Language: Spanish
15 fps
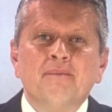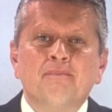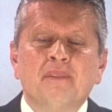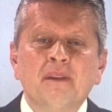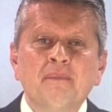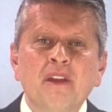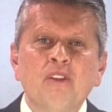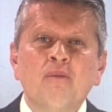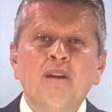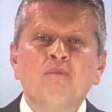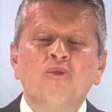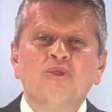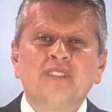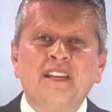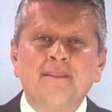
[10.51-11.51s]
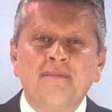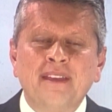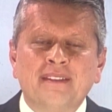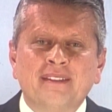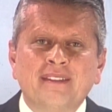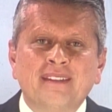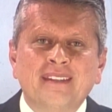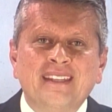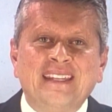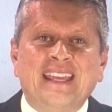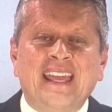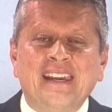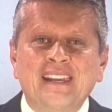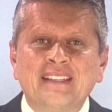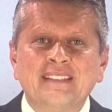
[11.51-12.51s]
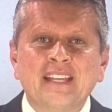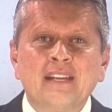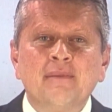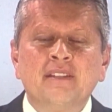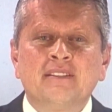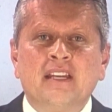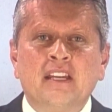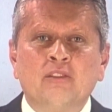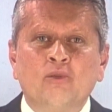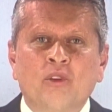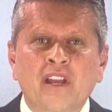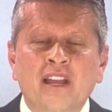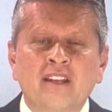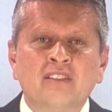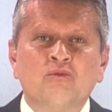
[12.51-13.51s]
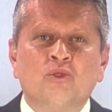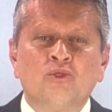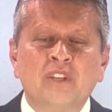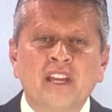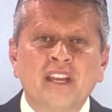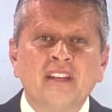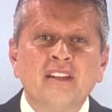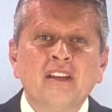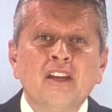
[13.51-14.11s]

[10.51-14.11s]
Primero vamos a ver qué reservas territoriales nos dejan,